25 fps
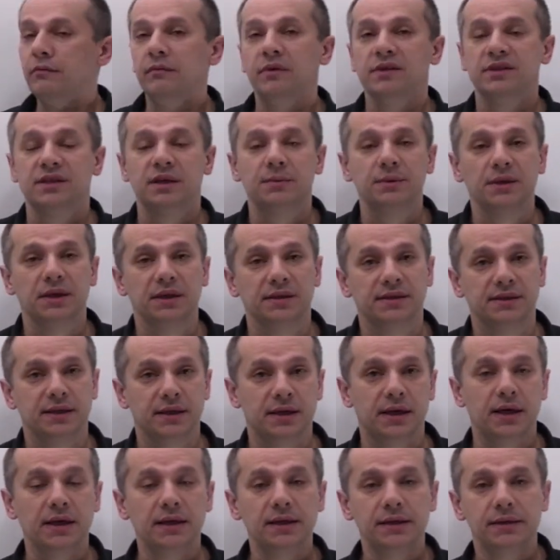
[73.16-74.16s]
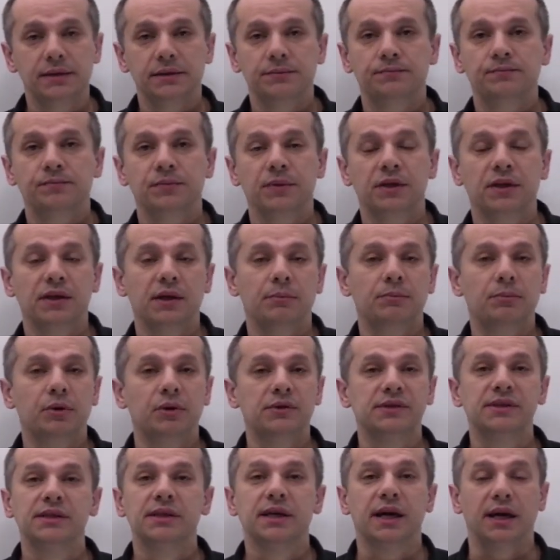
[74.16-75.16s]
Was habe ich jetzt erreicht? Ich habe
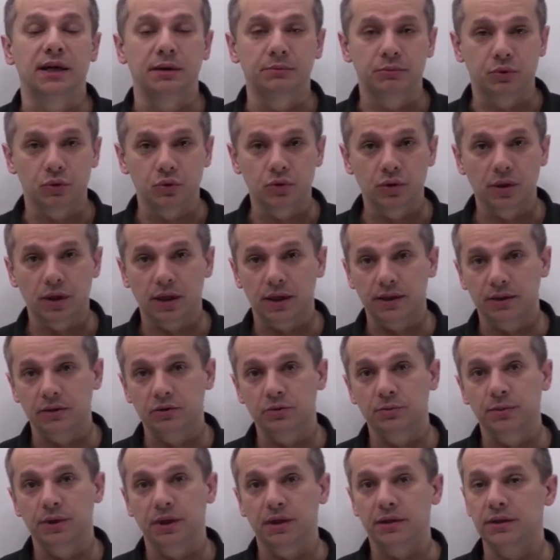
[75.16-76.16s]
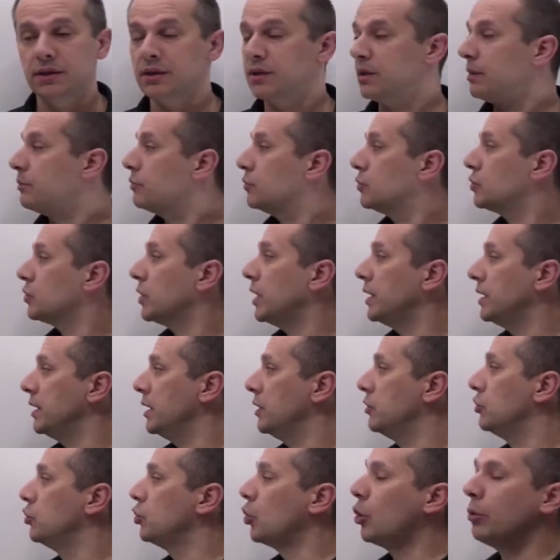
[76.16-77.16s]
plötzlich keine Bruchgleichung mehr, ich habe nur noch
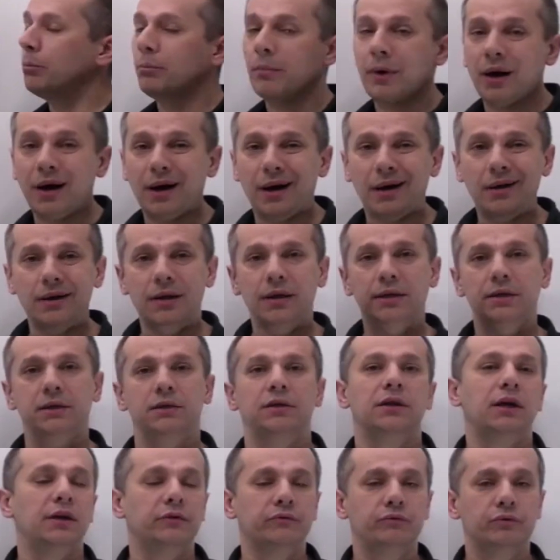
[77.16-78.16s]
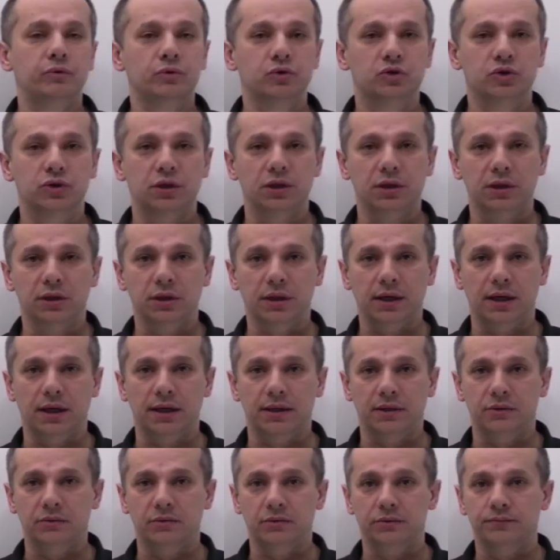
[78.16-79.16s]
eine normale, in Anführungsstrichen,
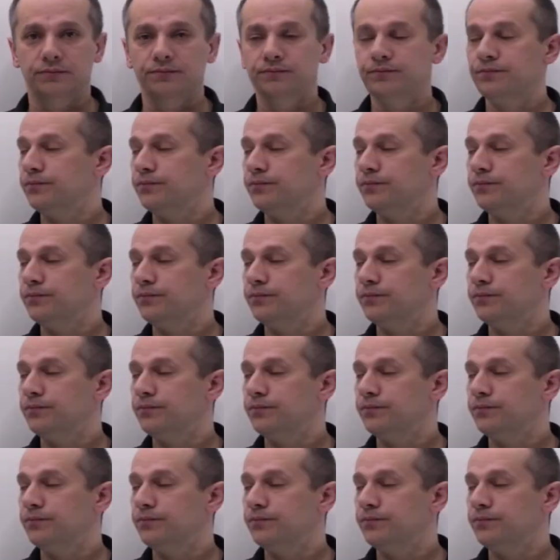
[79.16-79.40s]
Gleichung.